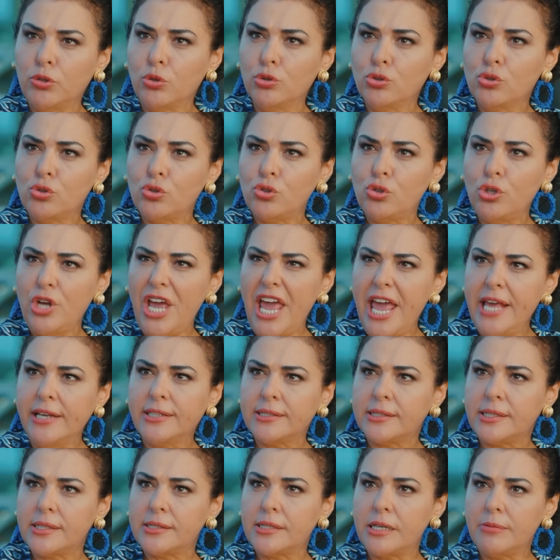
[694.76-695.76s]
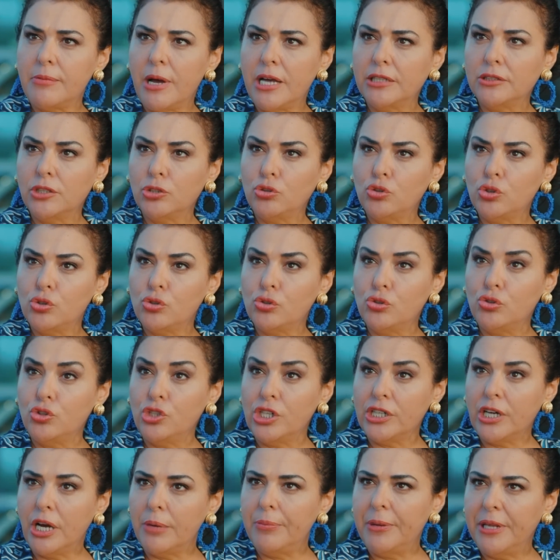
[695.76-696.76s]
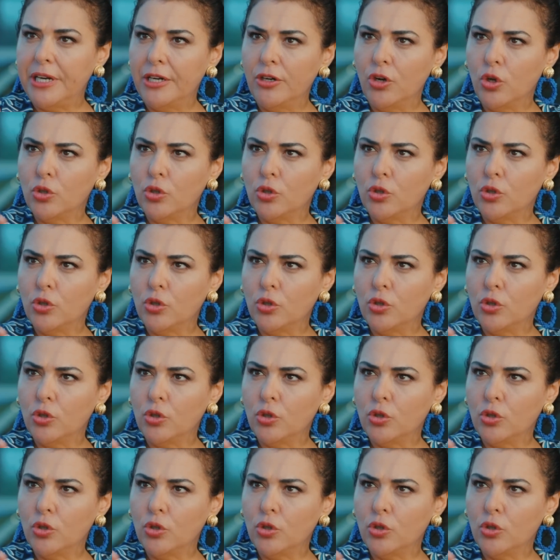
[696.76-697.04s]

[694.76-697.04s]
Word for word: konusu en kısa zamanda çözülecek haberin